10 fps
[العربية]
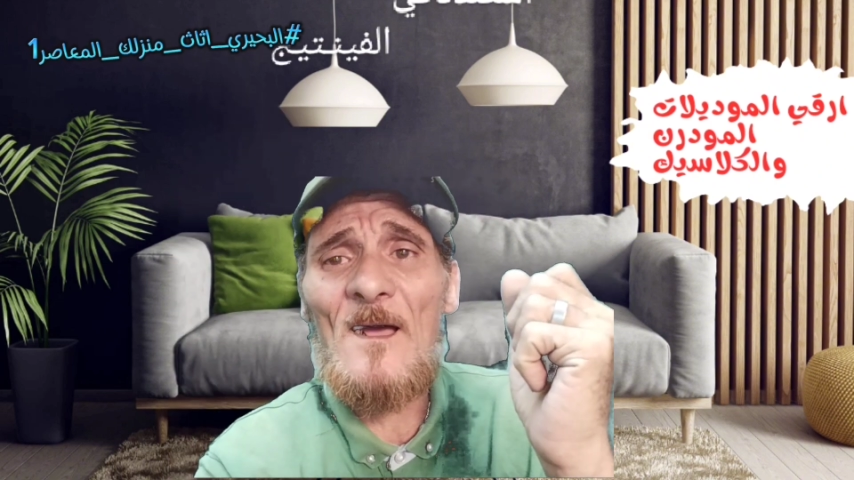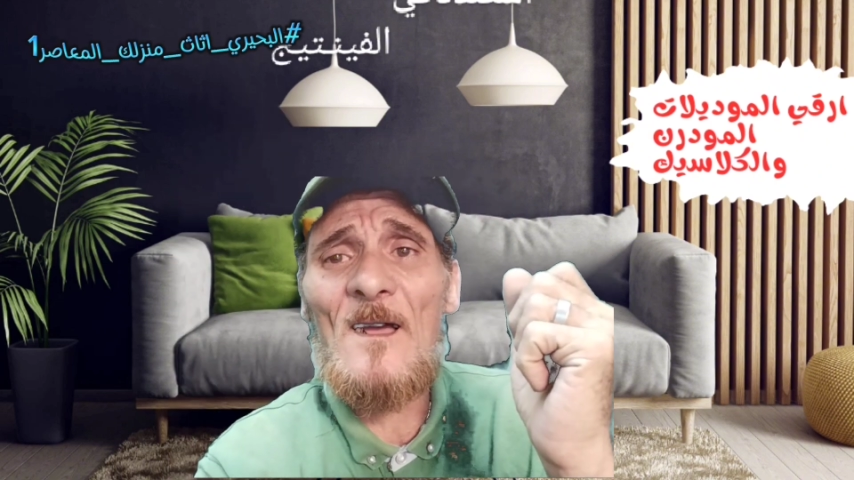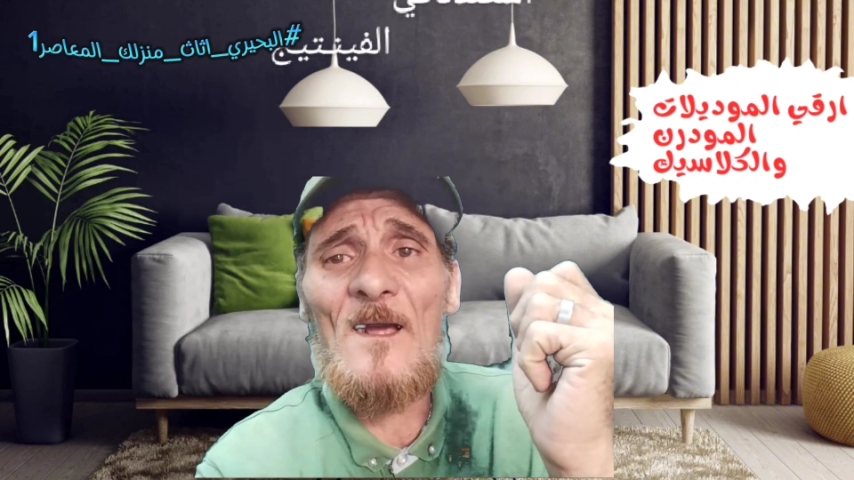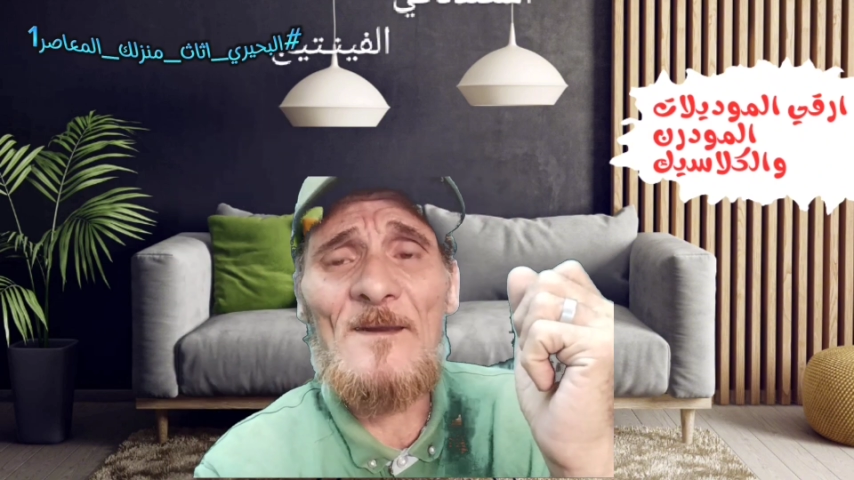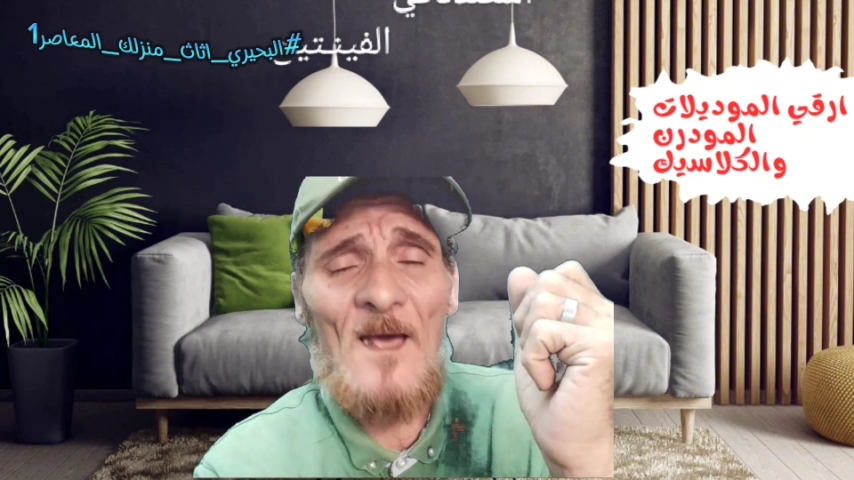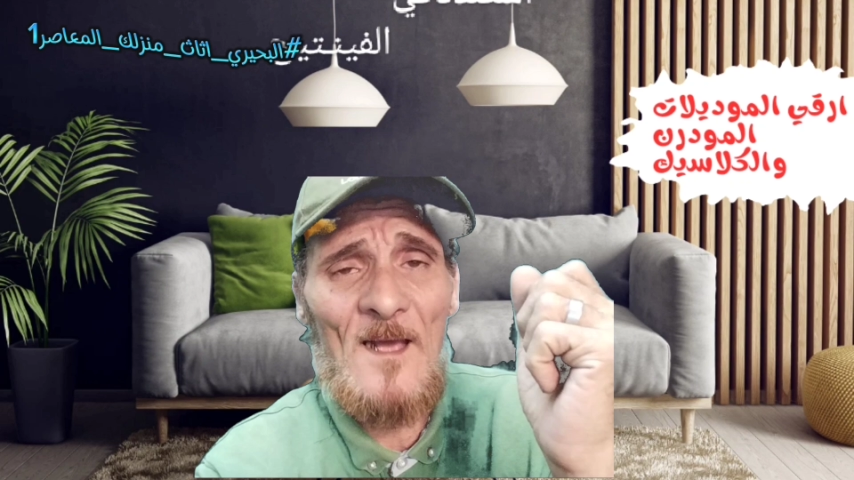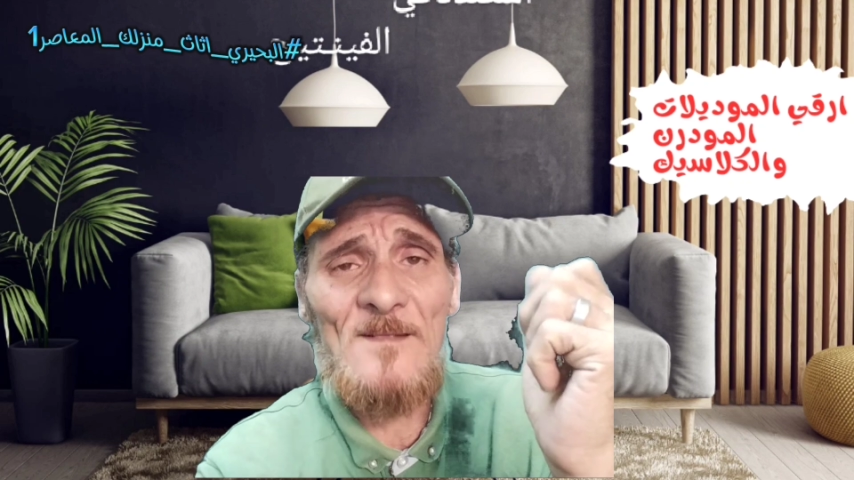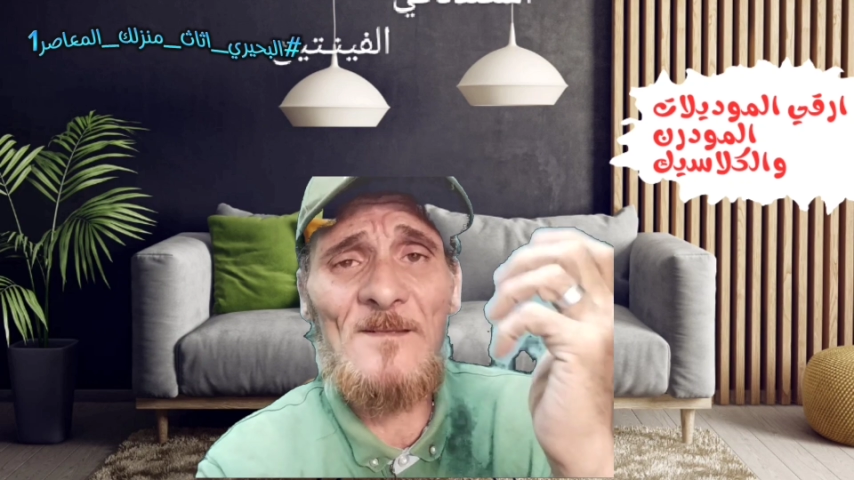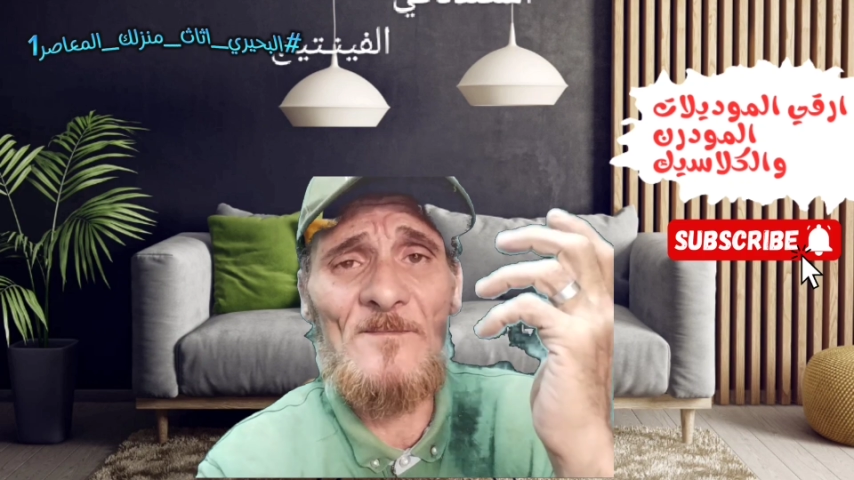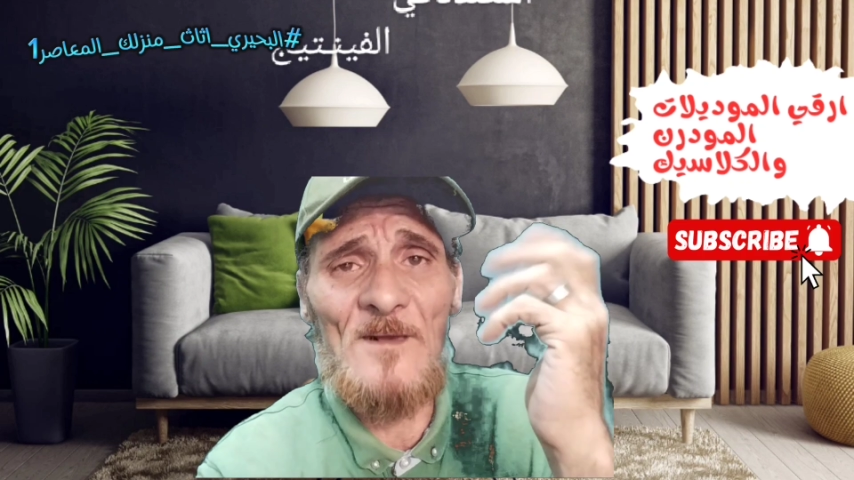عن
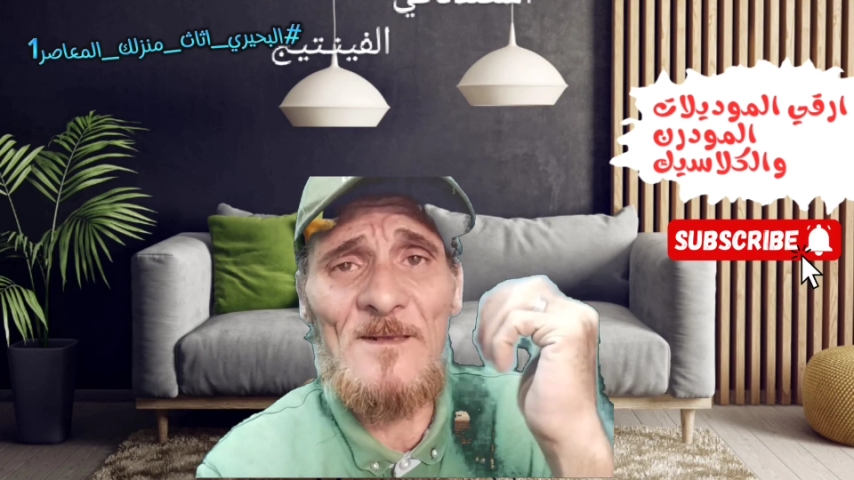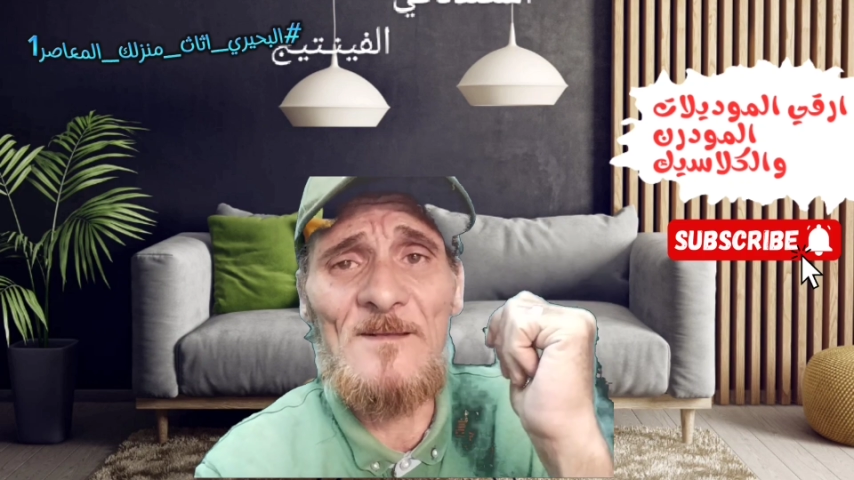حد بعيد